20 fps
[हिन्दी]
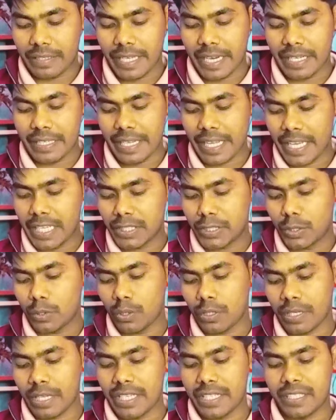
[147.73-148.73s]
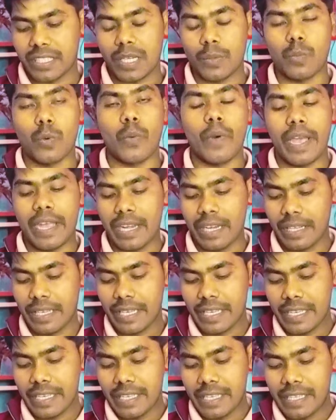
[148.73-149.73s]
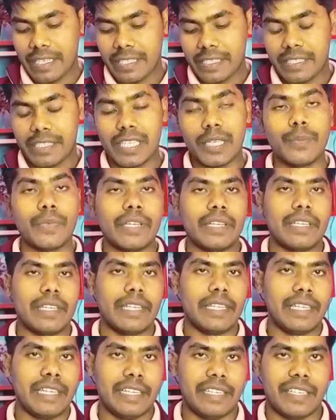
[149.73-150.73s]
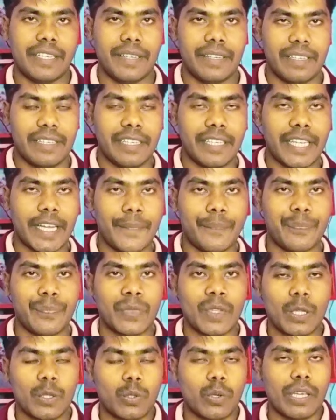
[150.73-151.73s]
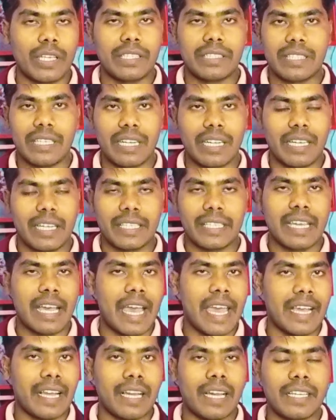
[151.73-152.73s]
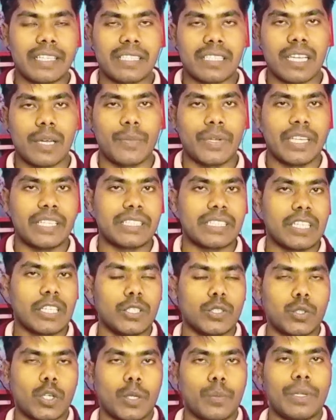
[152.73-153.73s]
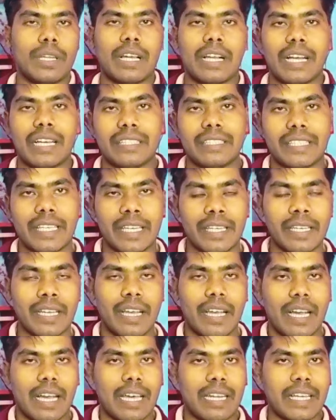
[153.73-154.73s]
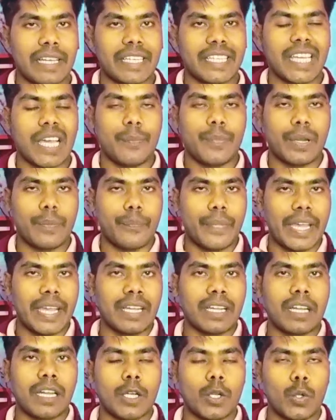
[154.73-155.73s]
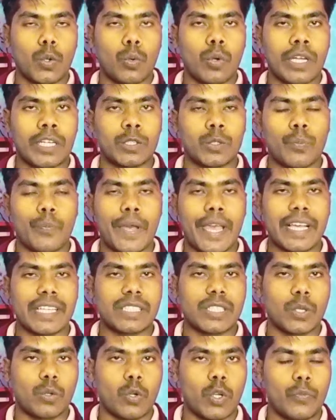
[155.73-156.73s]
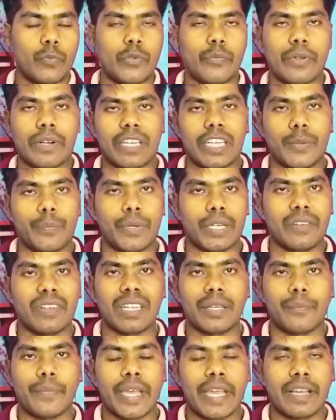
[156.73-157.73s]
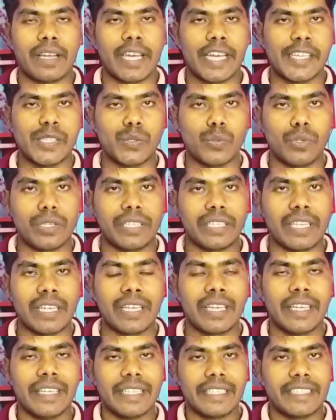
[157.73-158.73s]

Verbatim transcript: दैट हैज योर रजिस्टर्ड मोबाइल सिम इन इट ठीक है तो इस तरह का ये आएगा इसका मैंने स्क्रीनशॉट भी लगा दिया है हालांकि यहाँ पर बैंक का लोगो है तो बैंक से कोई भी इफेक्ट नहीं पड़ने वाला बैंक का इश्यू नहीं है